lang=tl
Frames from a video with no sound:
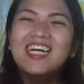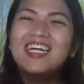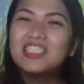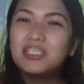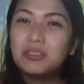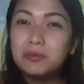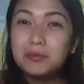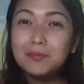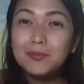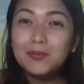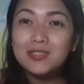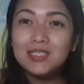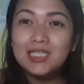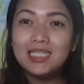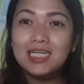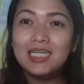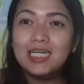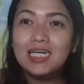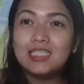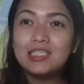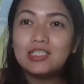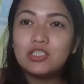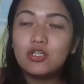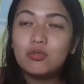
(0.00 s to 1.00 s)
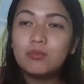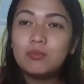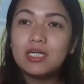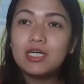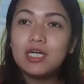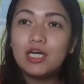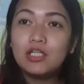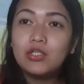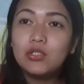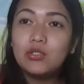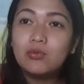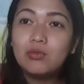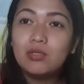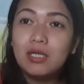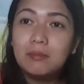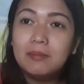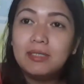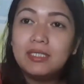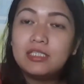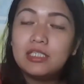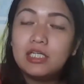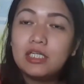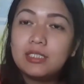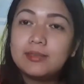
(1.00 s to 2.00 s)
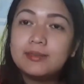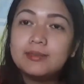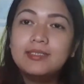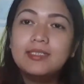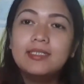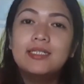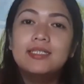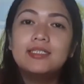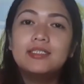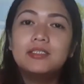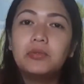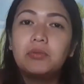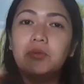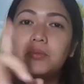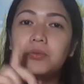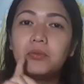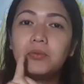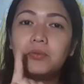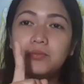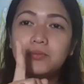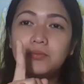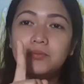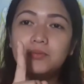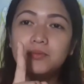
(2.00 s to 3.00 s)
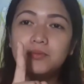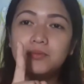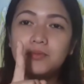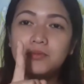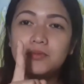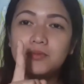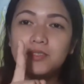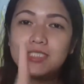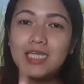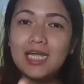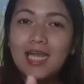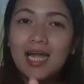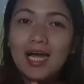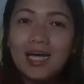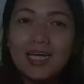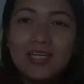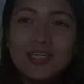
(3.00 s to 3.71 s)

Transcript: so, bubuksan na natin siya kung magkano yung laman niya. So, dyan lang